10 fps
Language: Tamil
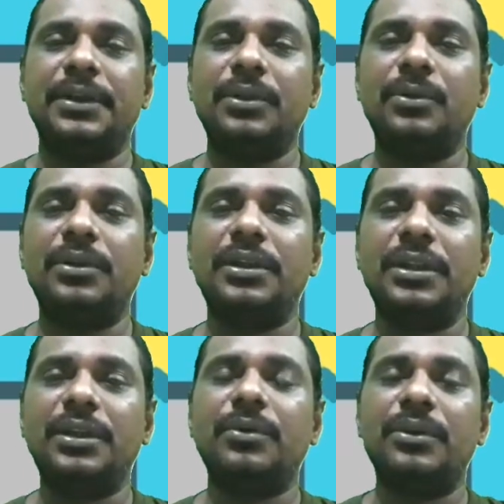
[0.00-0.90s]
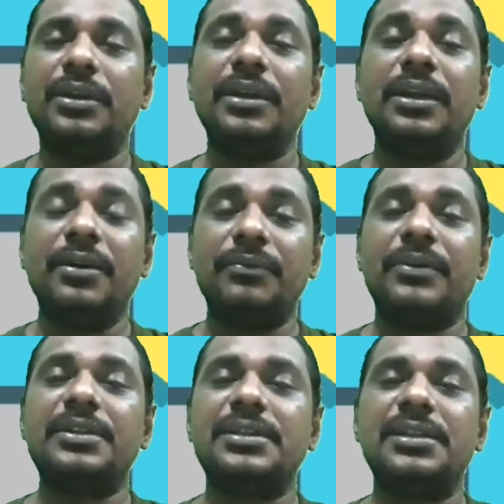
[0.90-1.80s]
அது ஒன்று இன்னொன்று
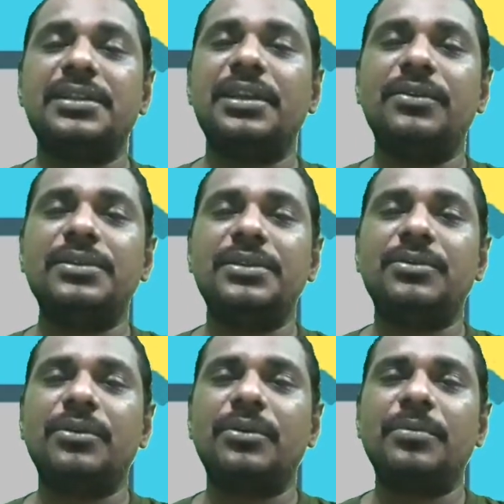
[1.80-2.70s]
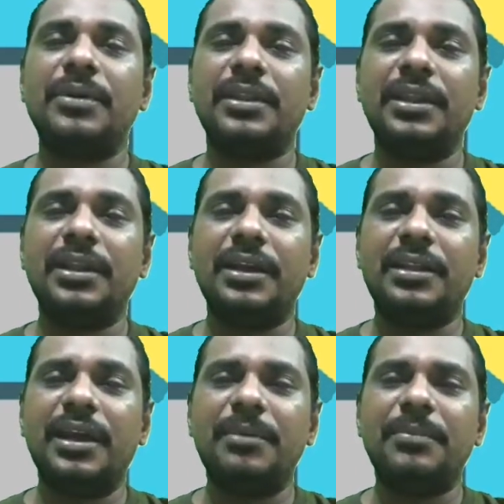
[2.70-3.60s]
ஃப்ரெஷ்ஷாக செல்லு வச்சுருக்கவங்க கூட பார்த்தீங்கன்னா அதை
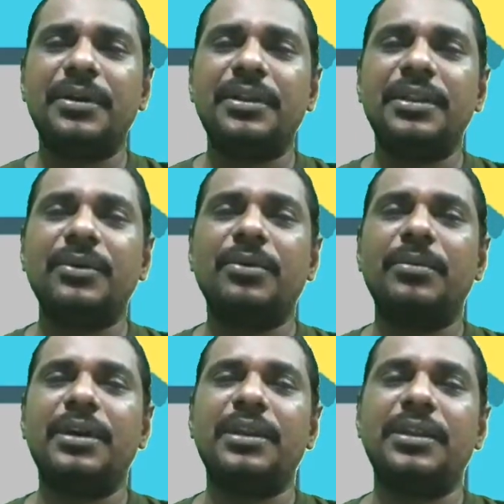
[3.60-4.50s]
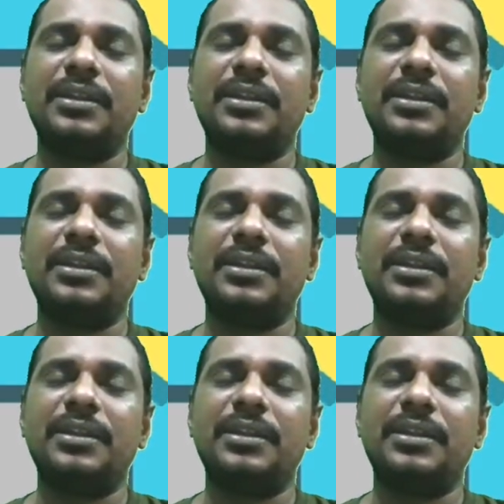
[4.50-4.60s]
ஆன் பண்ணுறதுக்கு ஒரு மாதிரி